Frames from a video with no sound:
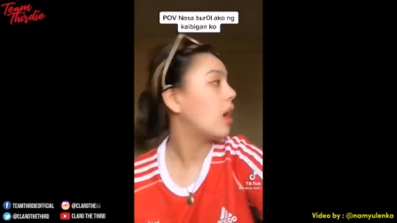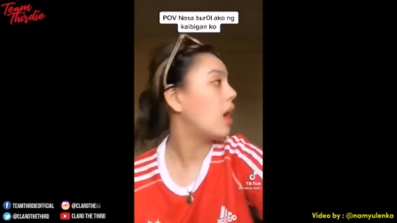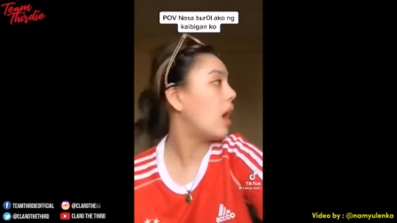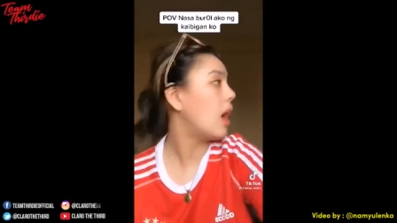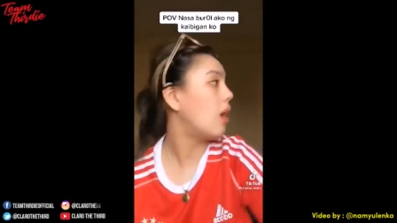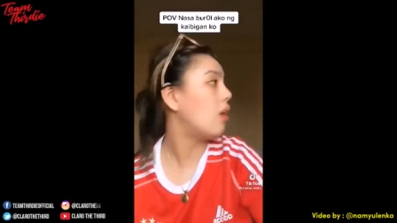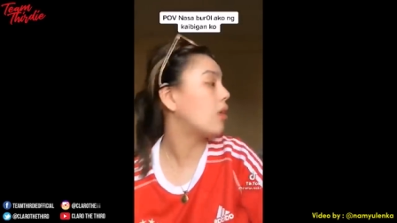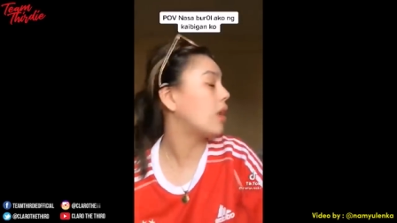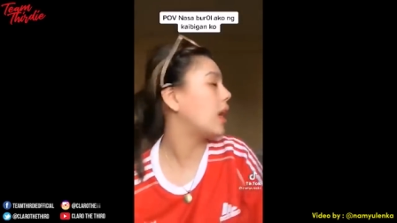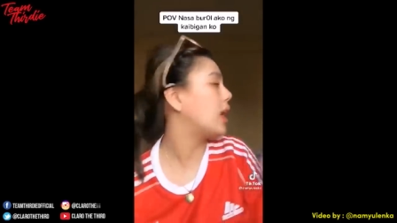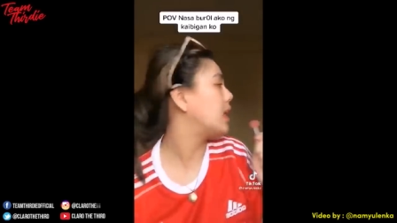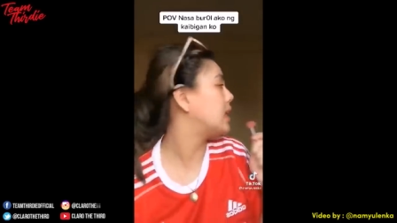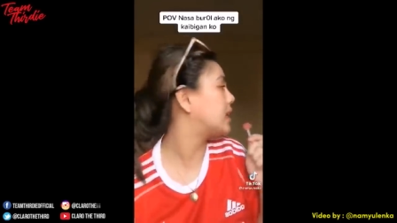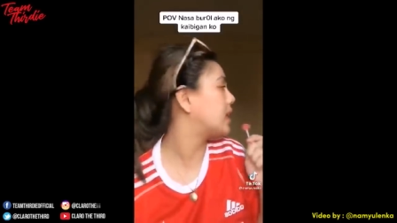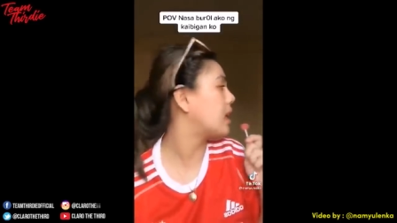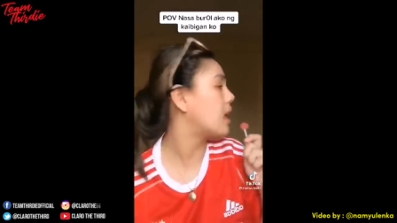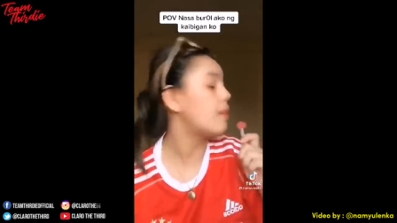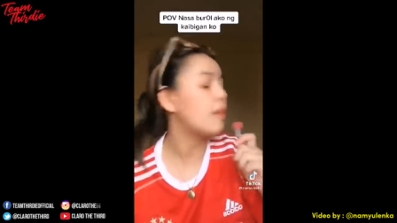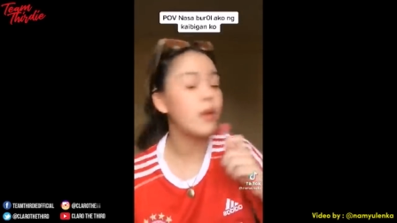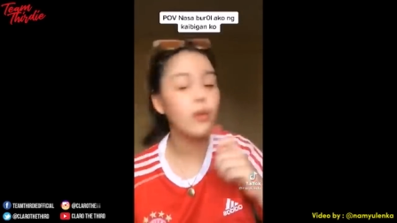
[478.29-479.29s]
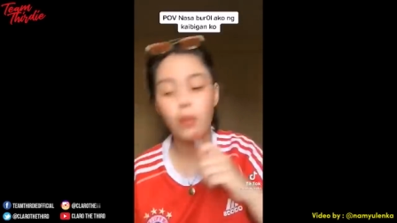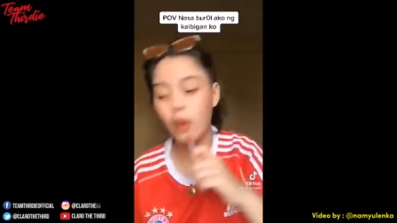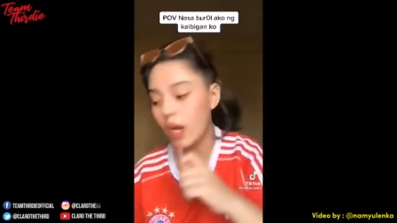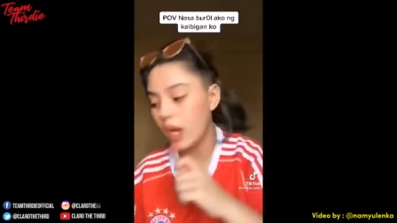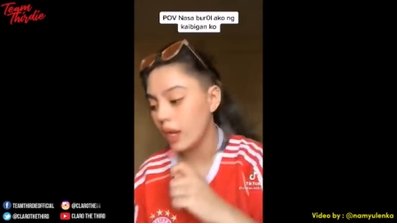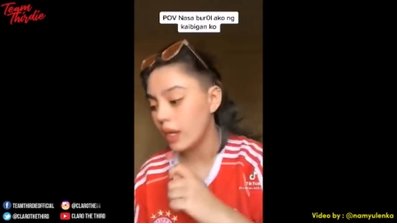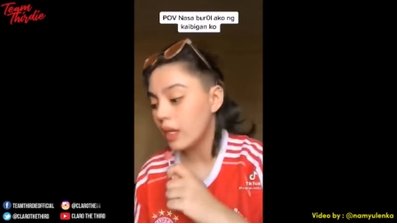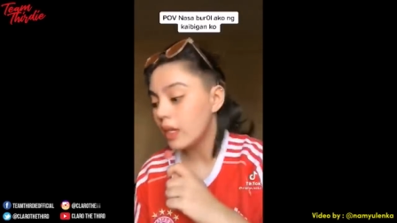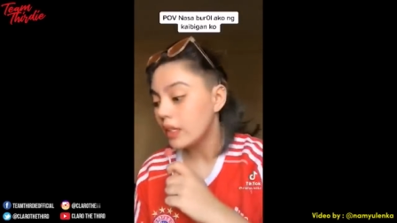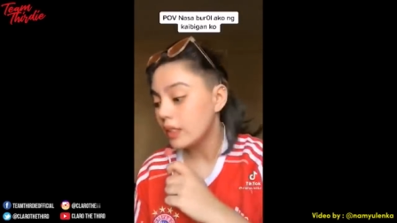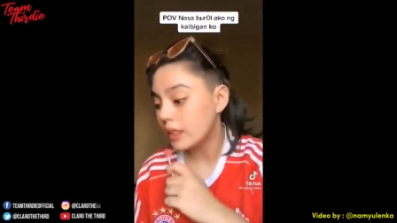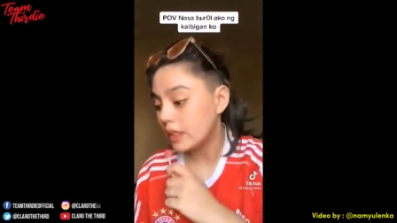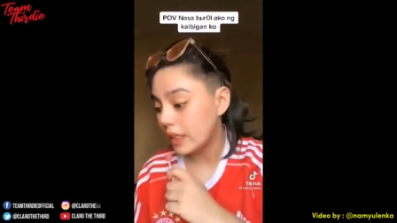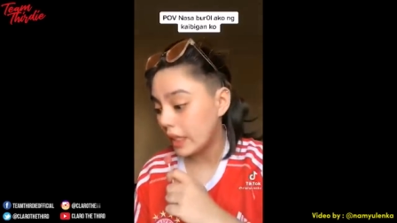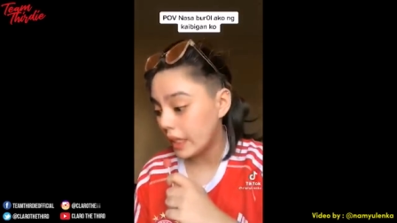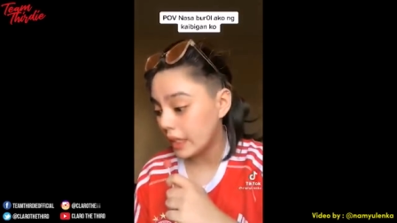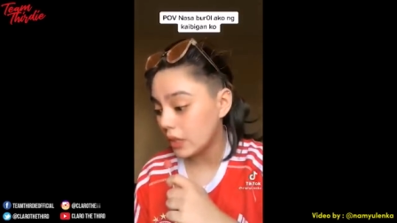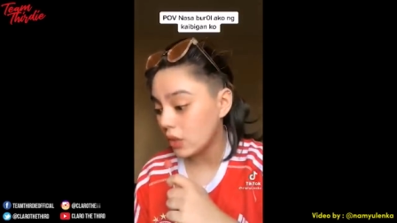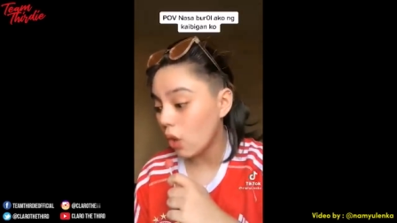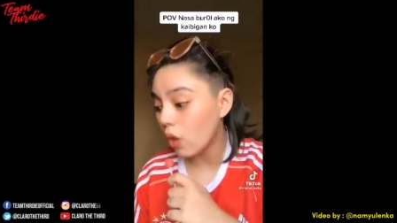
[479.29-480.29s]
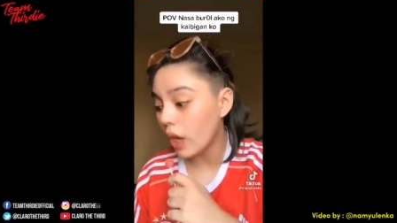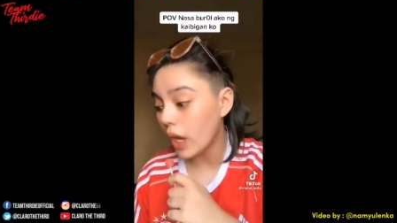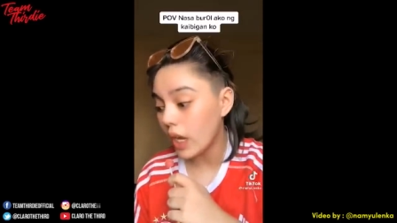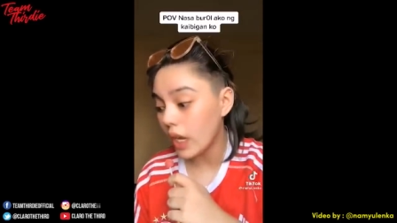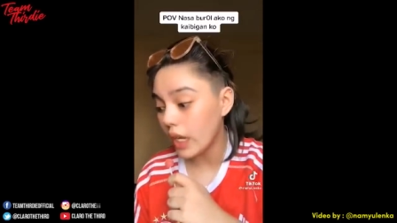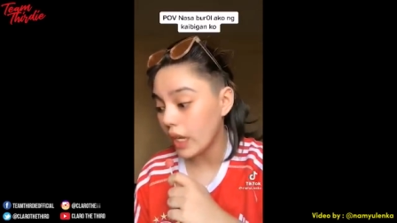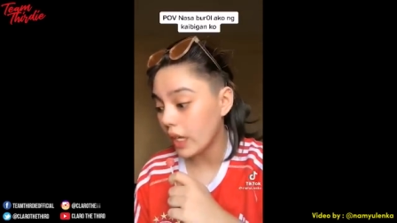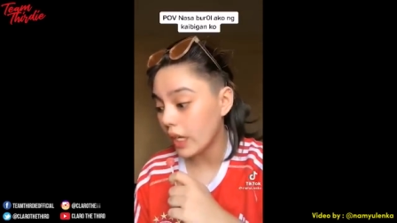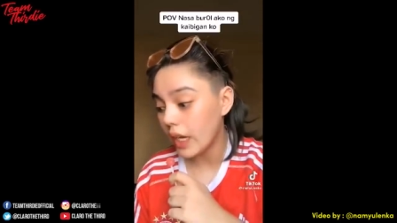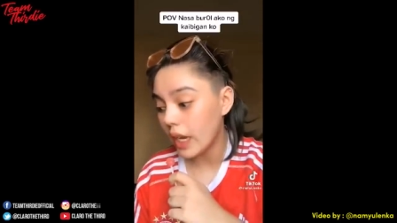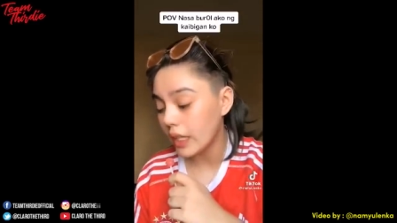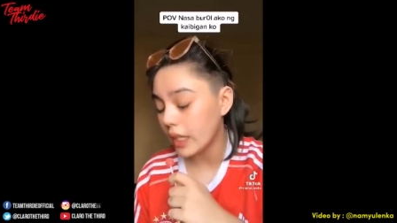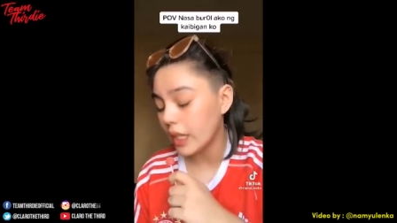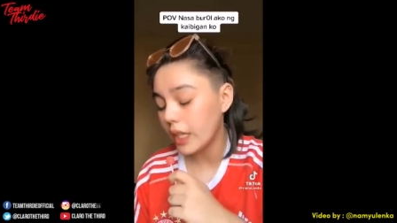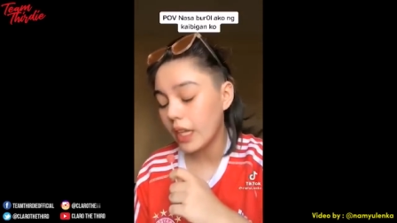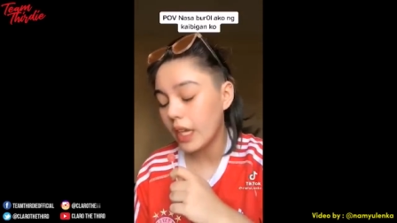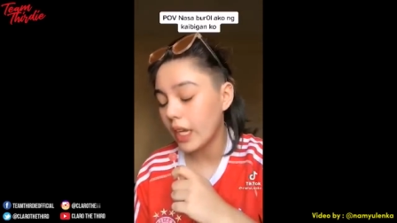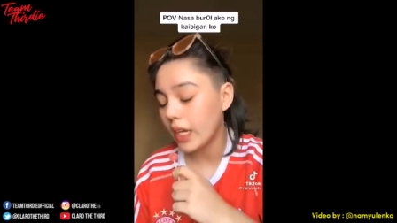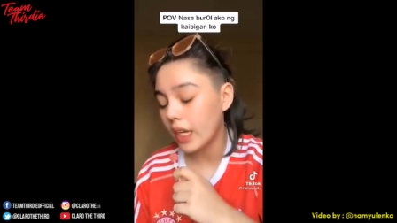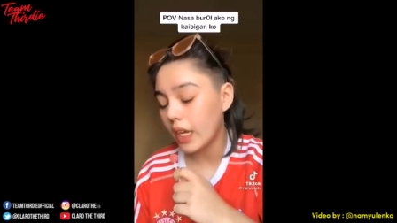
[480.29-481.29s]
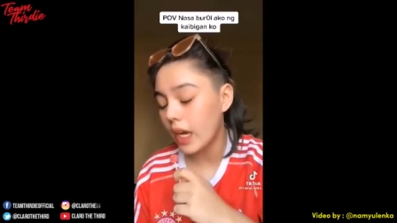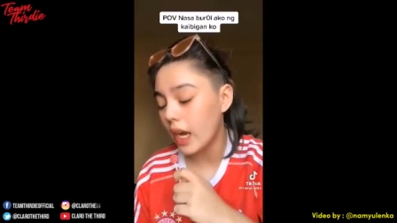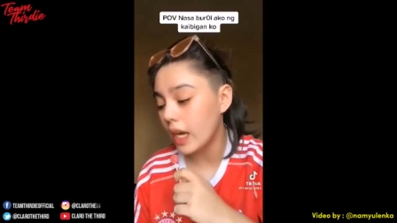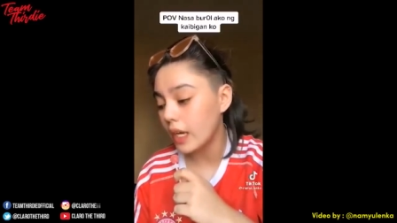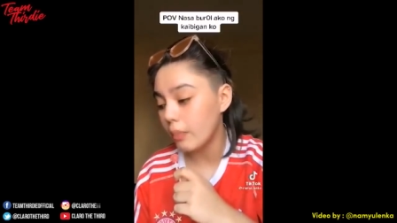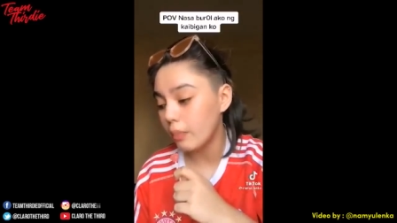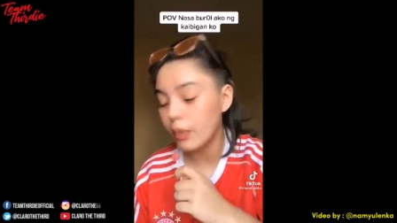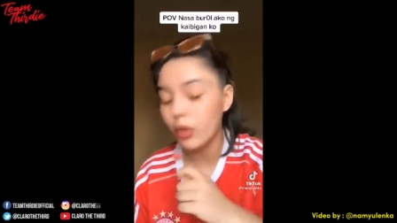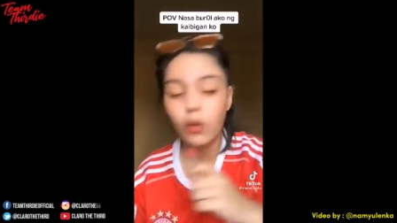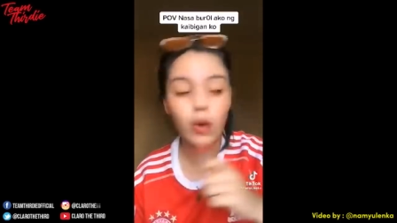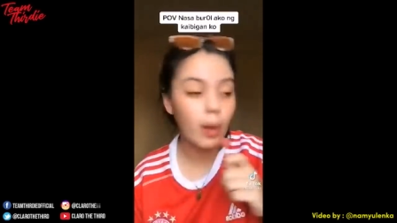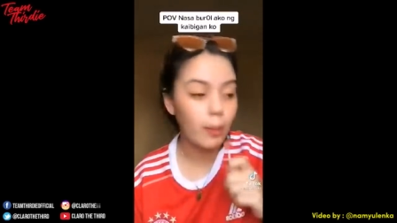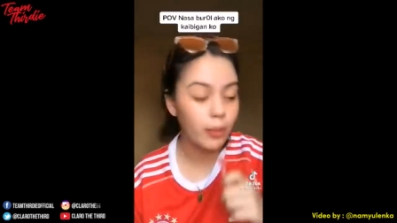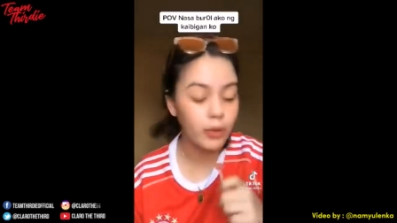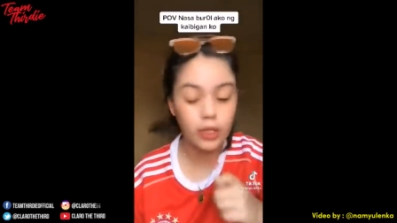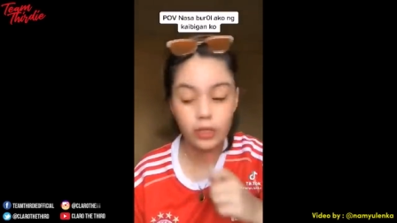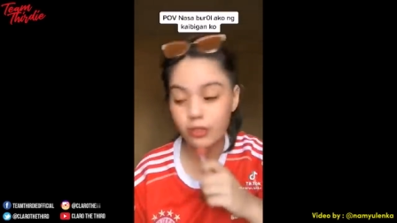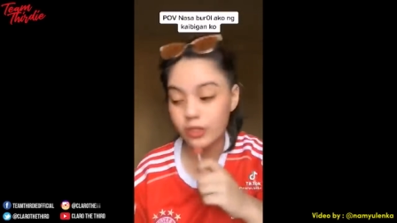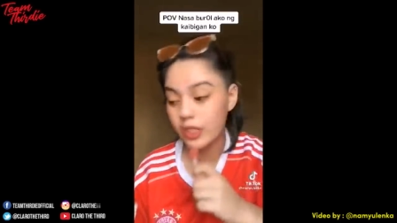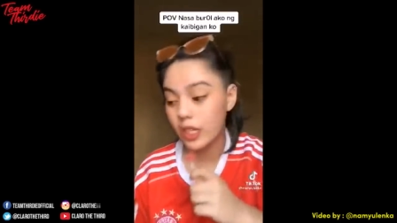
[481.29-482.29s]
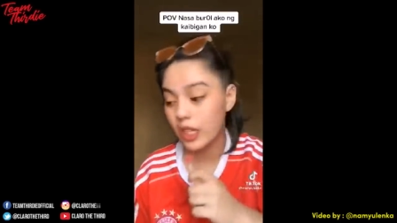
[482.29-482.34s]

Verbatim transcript: Ah, okay, listen everyone. Sis, okay na yan kahit hindi ka nakahanap ng gwapo dito